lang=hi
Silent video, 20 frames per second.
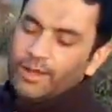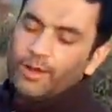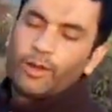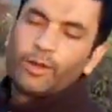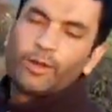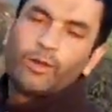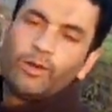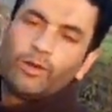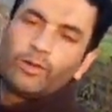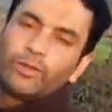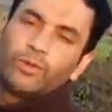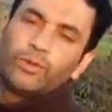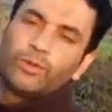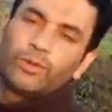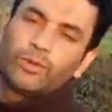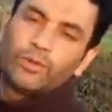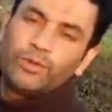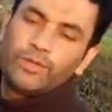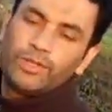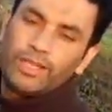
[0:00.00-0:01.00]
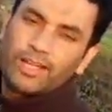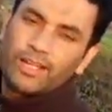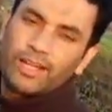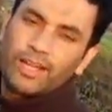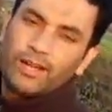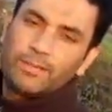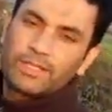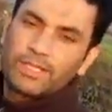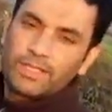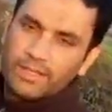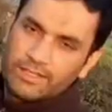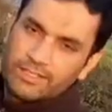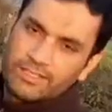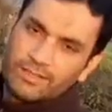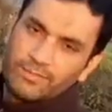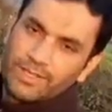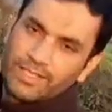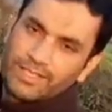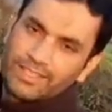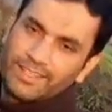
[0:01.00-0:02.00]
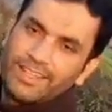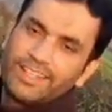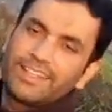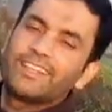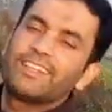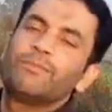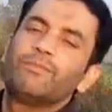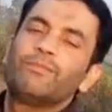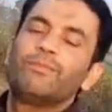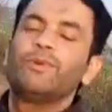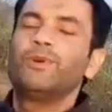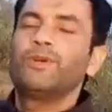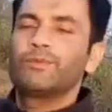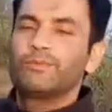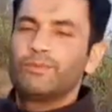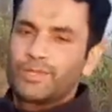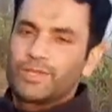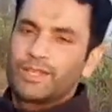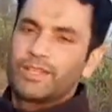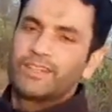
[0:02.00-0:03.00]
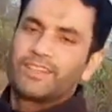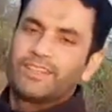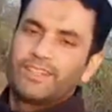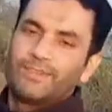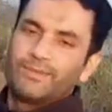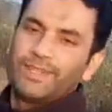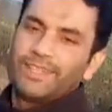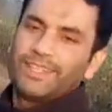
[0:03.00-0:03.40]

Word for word: और लोग दोनों ये काम आसान समझते हैं लेकिन ये बहुत मुश्किल काम